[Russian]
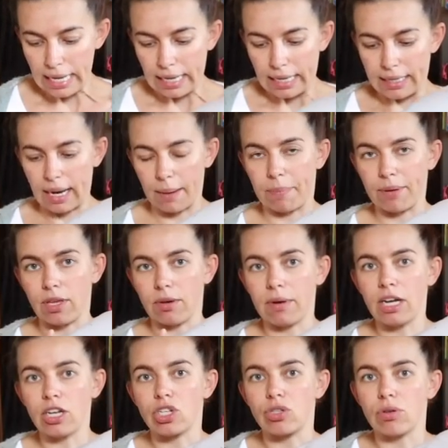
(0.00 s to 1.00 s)
я
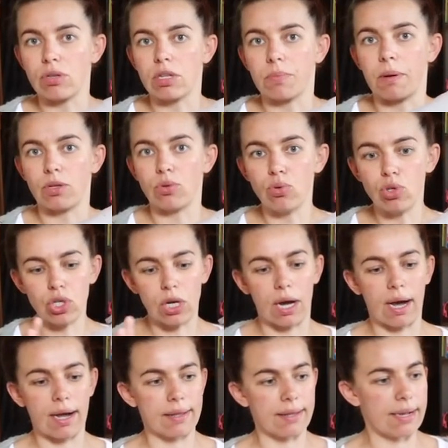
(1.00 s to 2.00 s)
понимаю, что эта подушка,
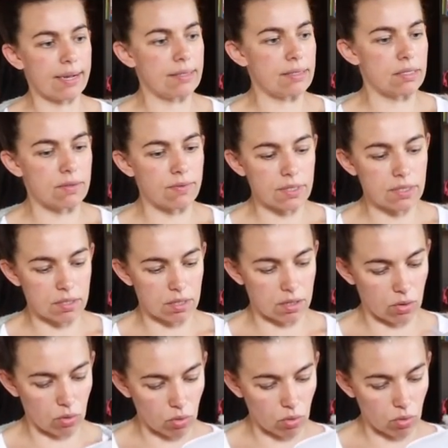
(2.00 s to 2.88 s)
она действительно